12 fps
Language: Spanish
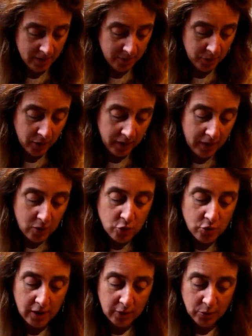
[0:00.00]
Voy a
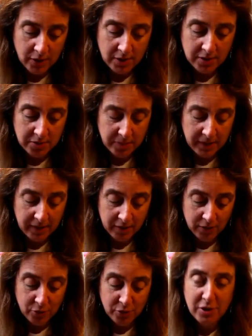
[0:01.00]
daros algunas
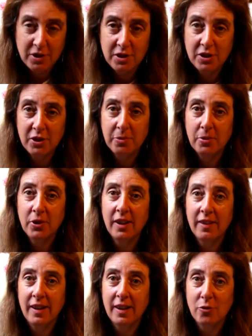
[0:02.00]
explicaciones y voy
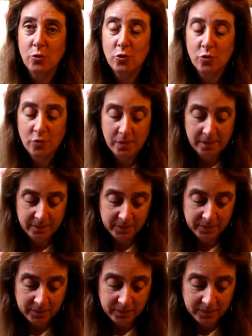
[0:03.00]
a daros
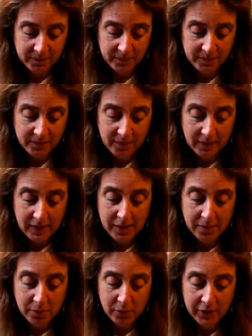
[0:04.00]

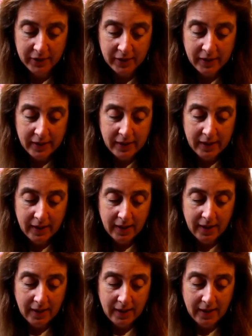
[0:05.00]
y voy
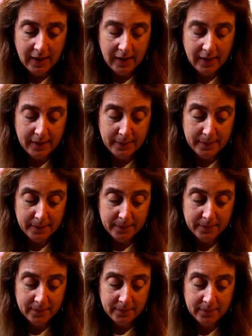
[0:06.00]
a,
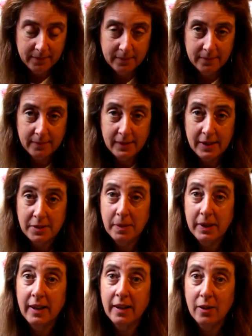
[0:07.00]

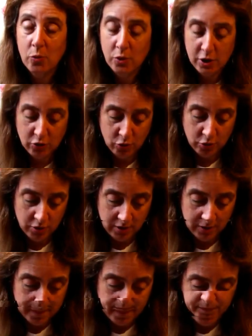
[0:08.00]
explicar algunas
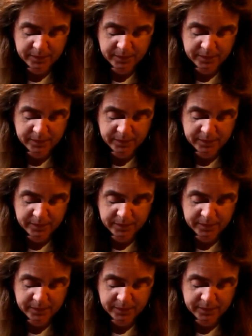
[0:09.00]
cosas.